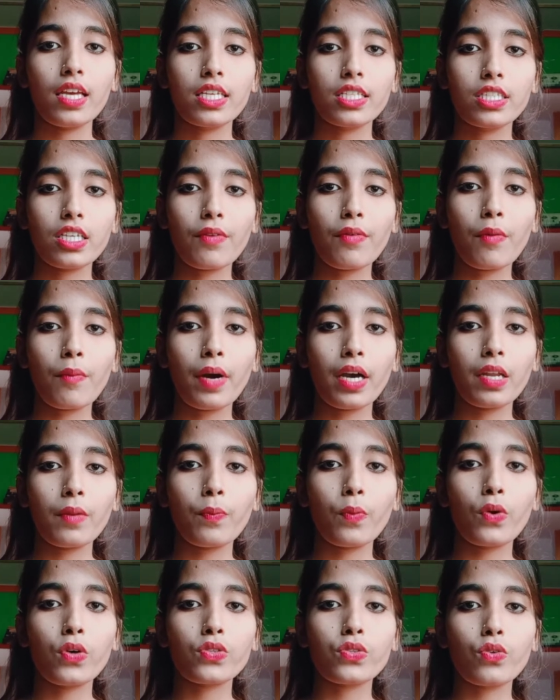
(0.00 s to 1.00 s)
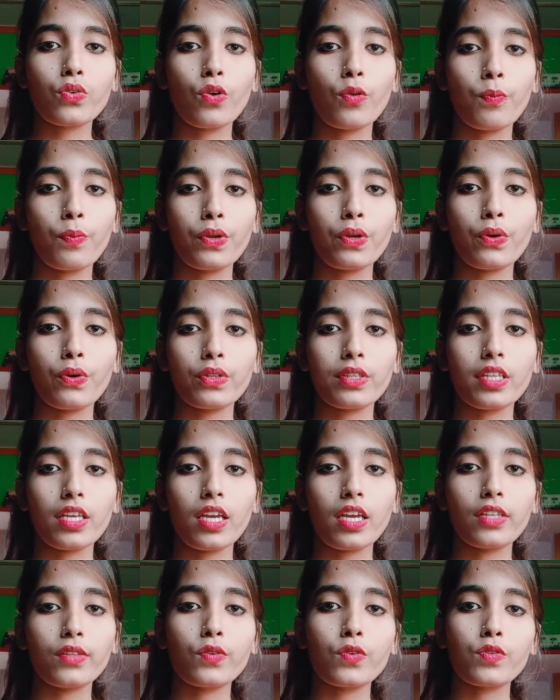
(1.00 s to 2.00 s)
जब हमारे पोर्ट्स ओपन होते
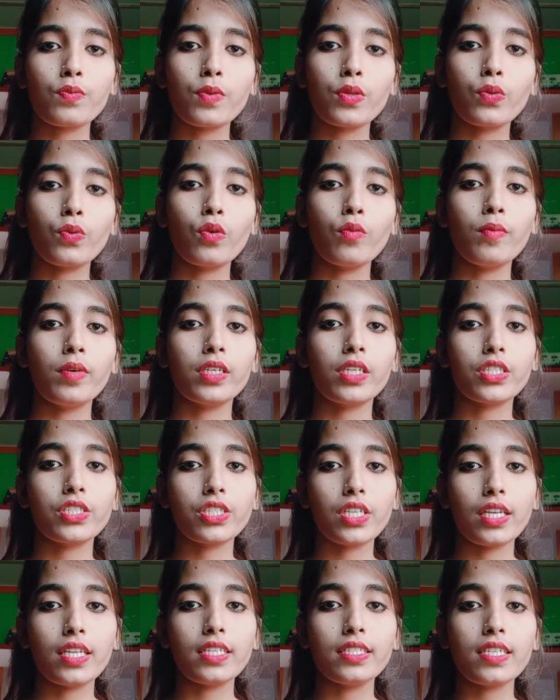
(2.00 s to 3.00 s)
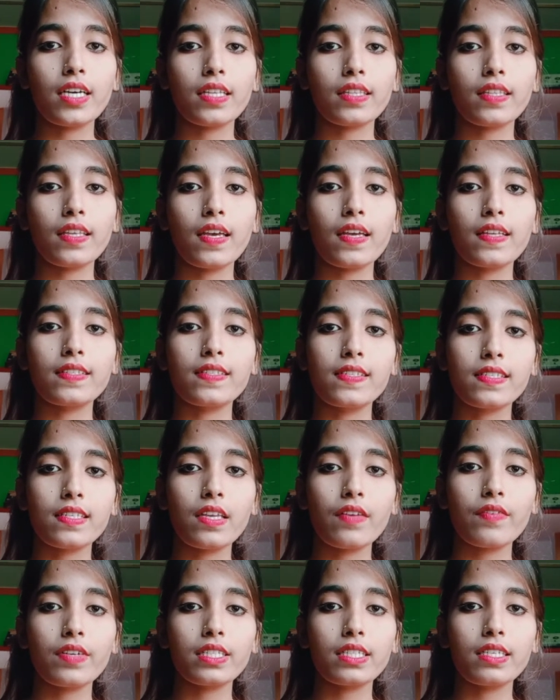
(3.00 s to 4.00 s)
हैं तो उसमें धूल मिट्टी चली जाती है
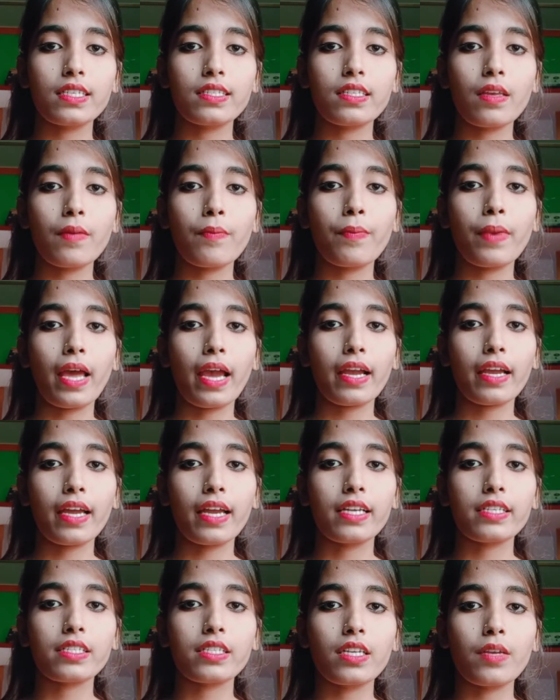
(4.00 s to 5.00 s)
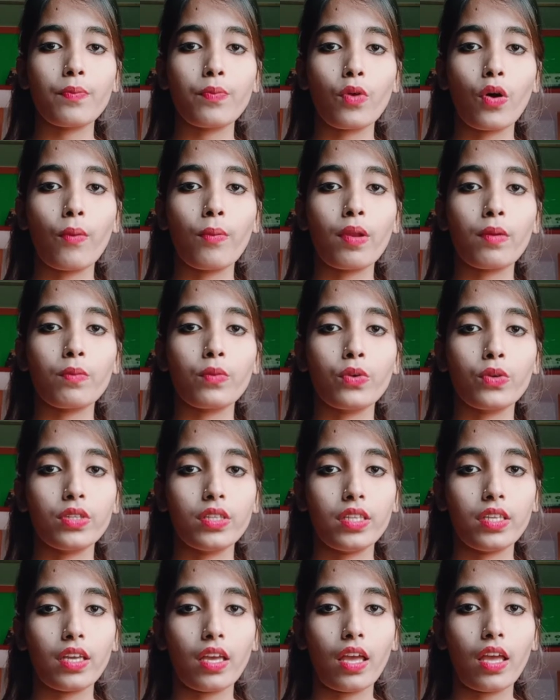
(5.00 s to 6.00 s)
जिसकी वजह से ब्लैक हेड्स की प्रॉब्लम
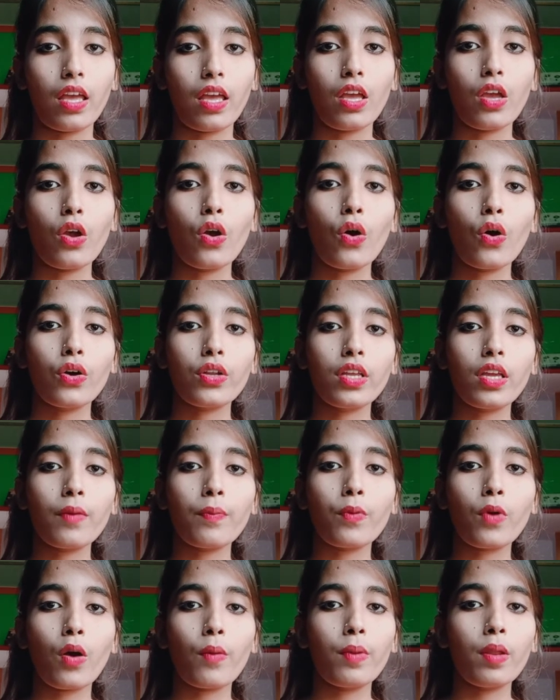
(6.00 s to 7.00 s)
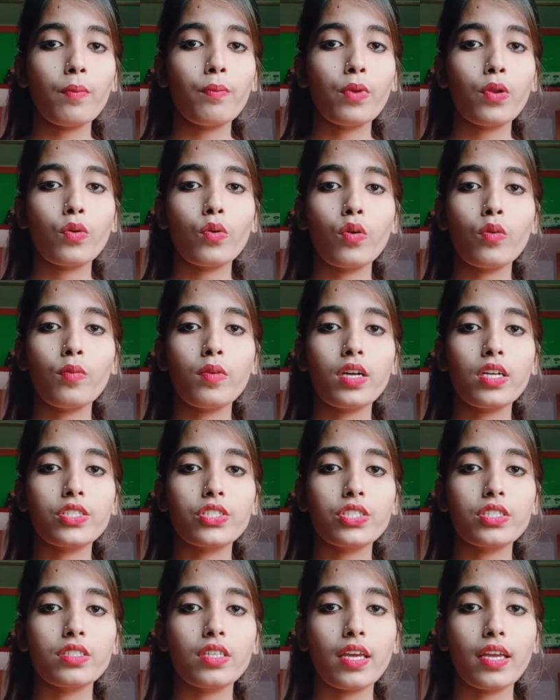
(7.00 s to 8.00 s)
होती है और ये प्रॉब्लम बिल्कुल भी
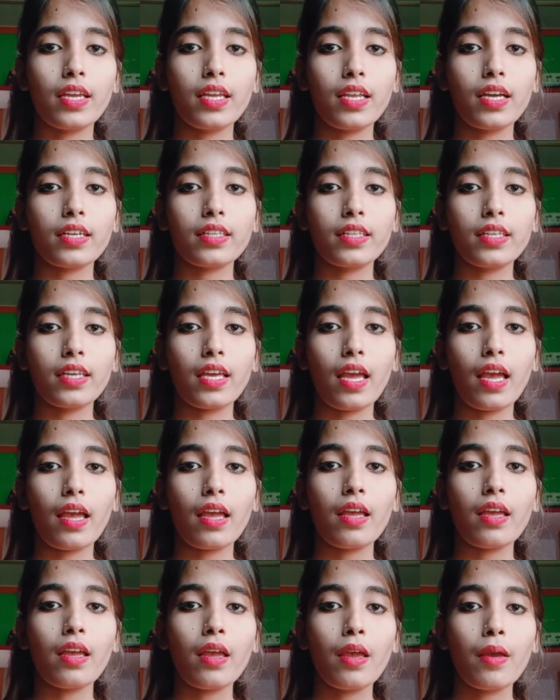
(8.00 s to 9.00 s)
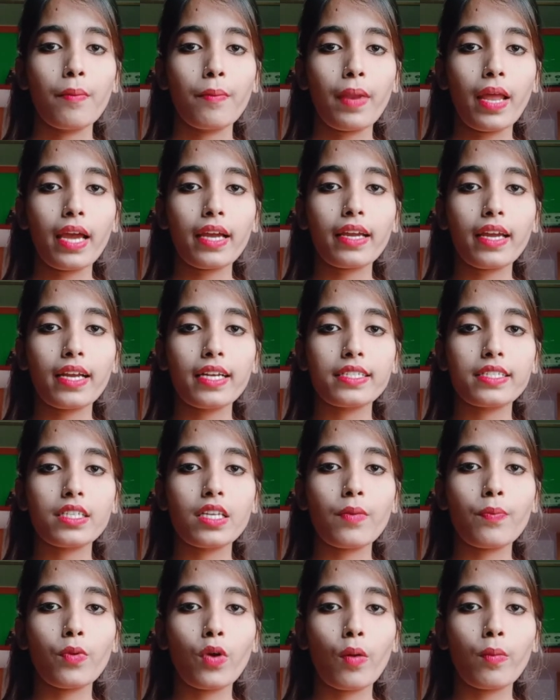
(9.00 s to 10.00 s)
अच्छी नहीं लगती है ब्लैक हेड्स
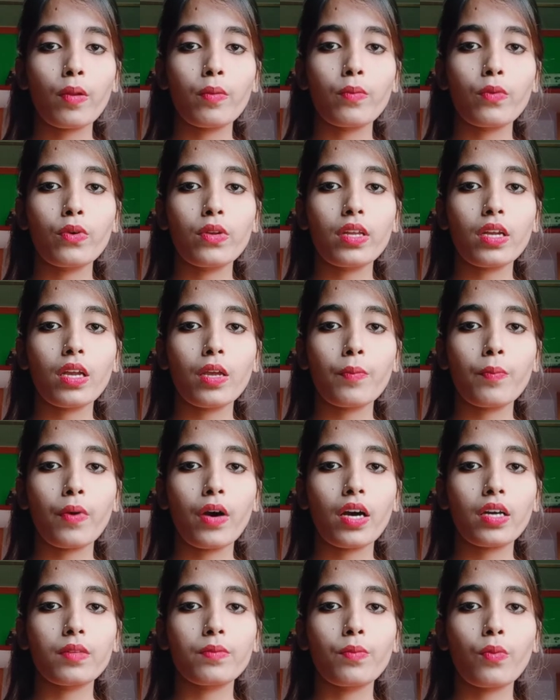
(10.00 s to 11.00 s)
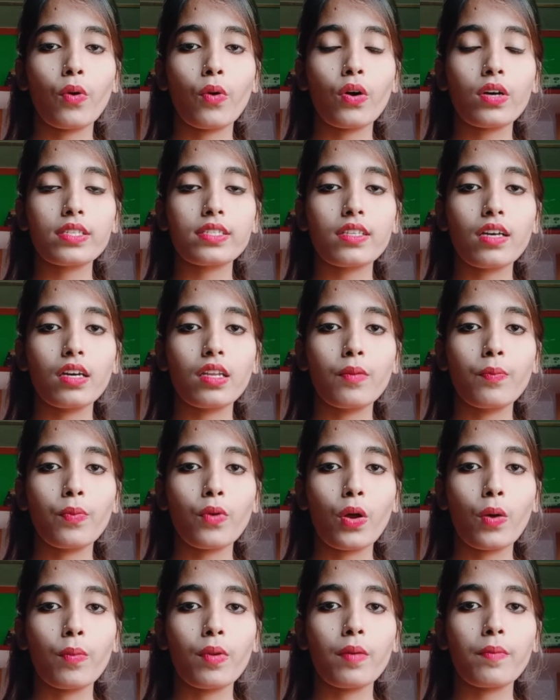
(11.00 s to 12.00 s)
की प्रॉब्लम होने के बाद बहुत सारी
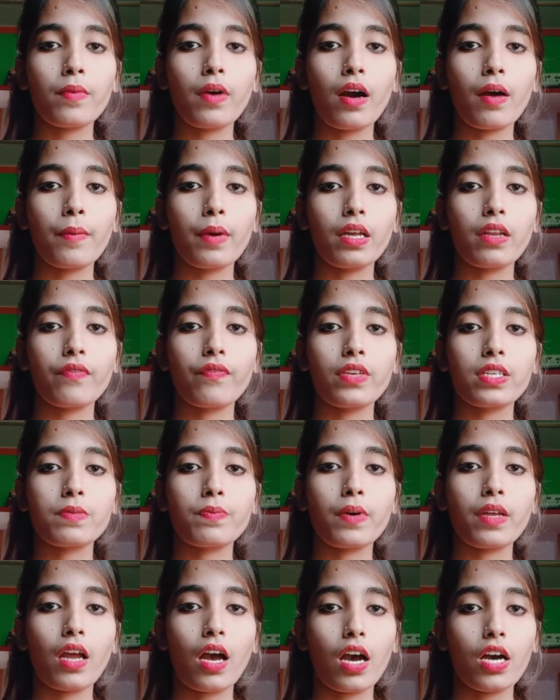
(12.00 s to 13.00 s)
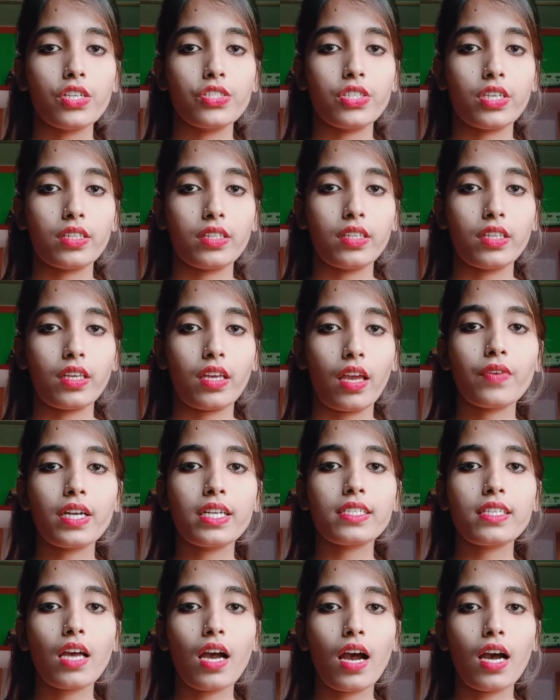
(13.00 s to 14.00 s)
प्रॉब्लम हमारे फेस पर आ जाती हैं
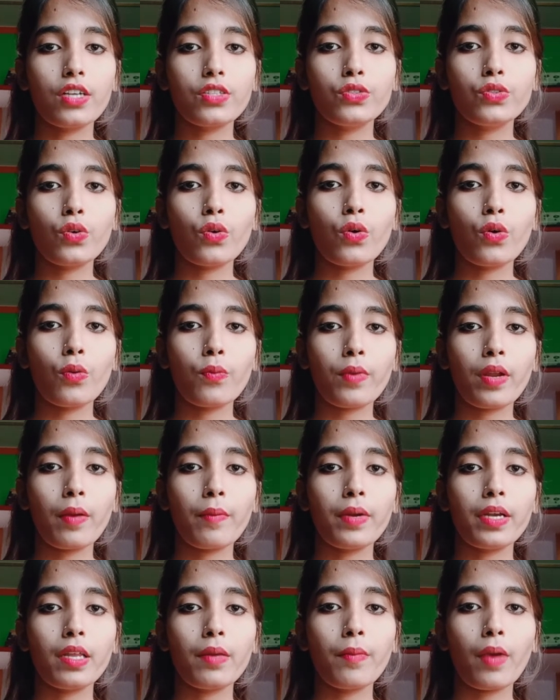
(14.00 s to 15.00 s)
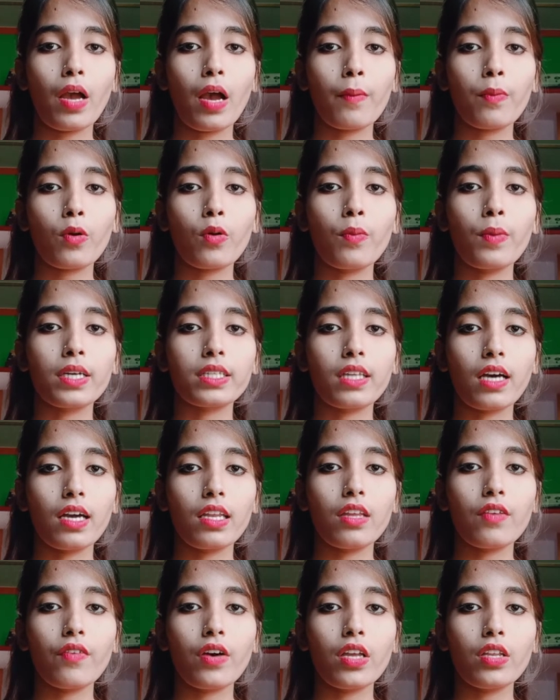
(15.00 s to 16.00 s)
फ्रेंड्स आज जो होम रेमेडी मैं आपको
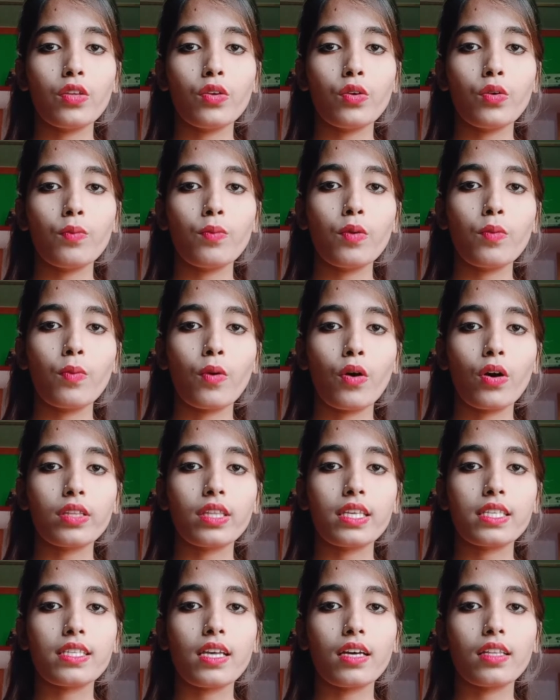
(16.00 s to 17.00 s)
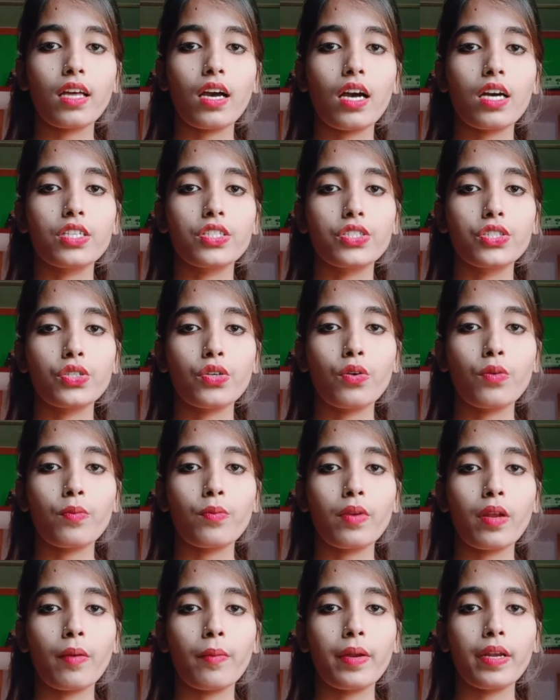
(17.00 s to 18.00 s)
बताने वाली हूँ वो बहुत ही ज़्यादा अच्छी होम
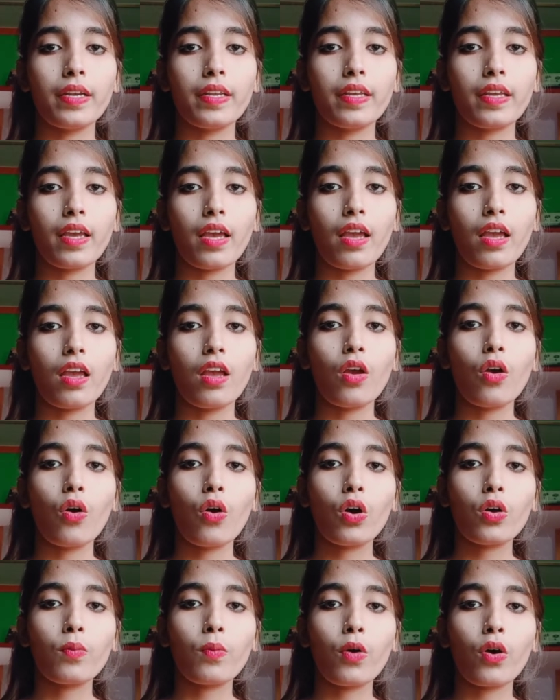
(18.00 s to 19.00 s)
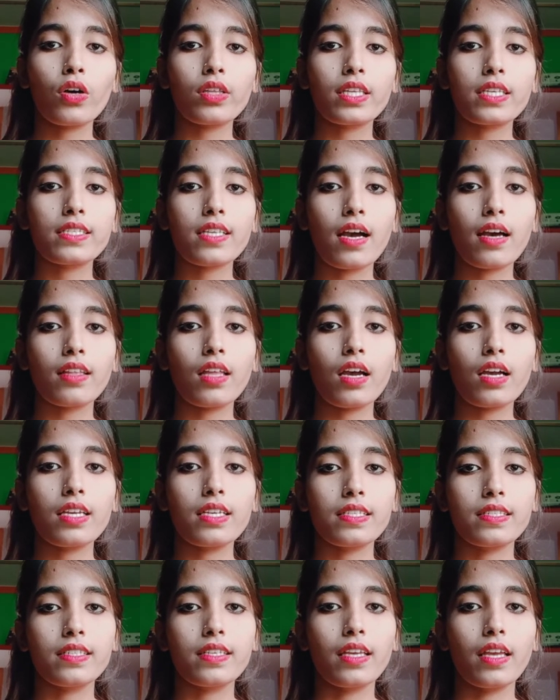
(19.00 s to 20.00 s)
रेमेडी है और बहुत ही ज़्यादा
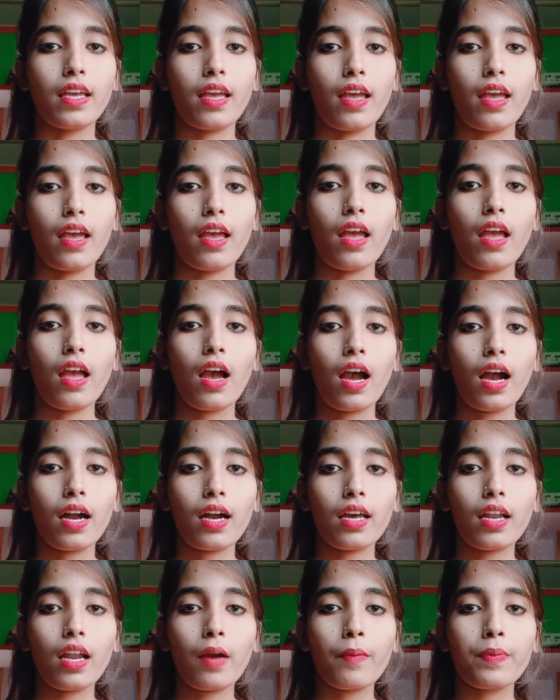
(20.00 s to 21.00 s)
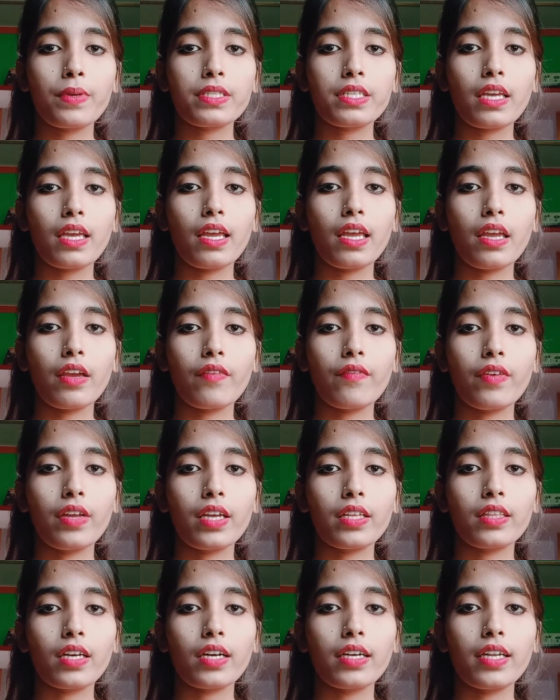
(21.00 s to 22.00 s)
ईजी है अगर आप इसे एक
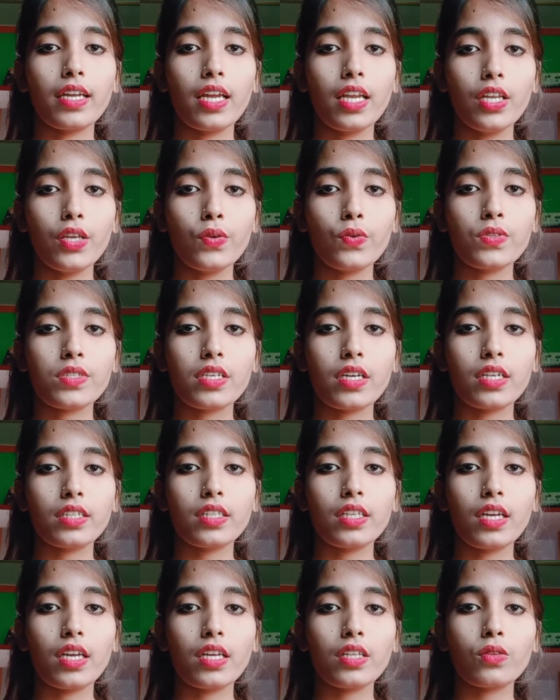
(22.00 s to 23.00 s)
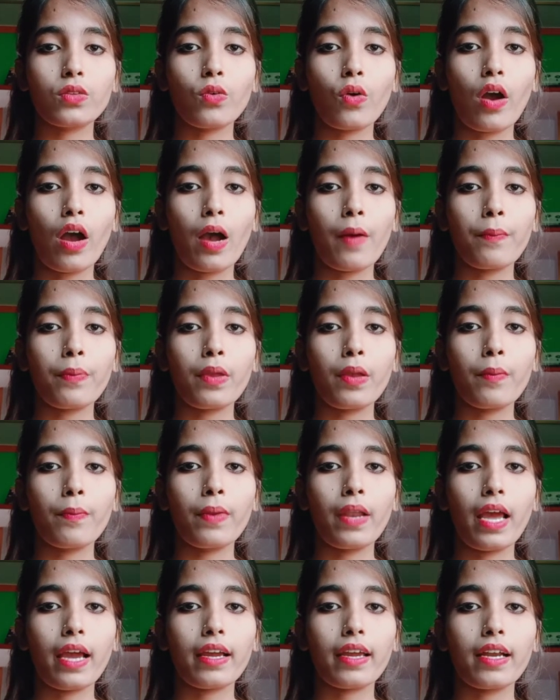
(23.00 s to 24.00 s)
वीक तक डेली यूज़ करते हैं तो आपके
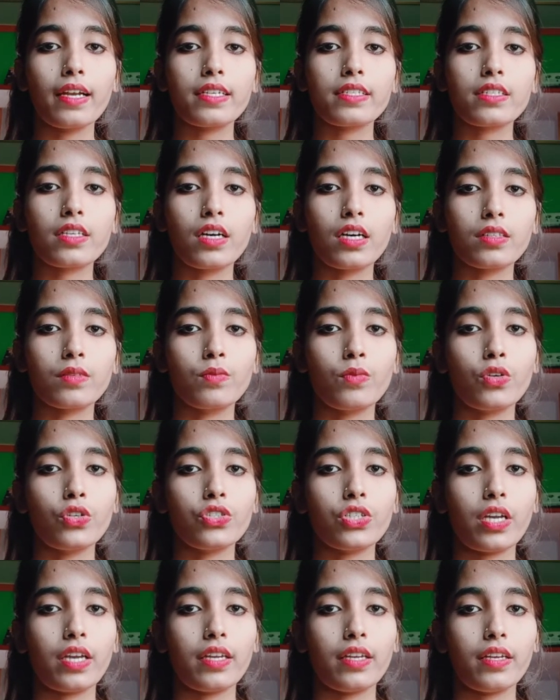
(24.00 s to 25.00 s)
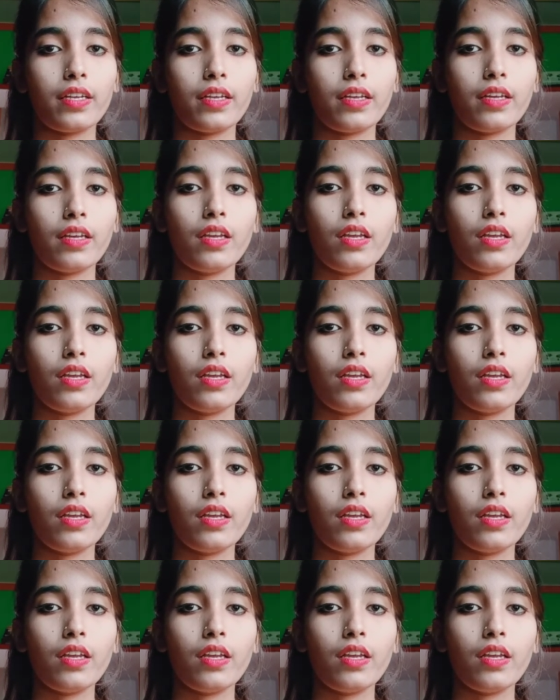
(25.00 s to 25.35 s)
ब्लैक हेड्स ख़त्म हो जाएंगे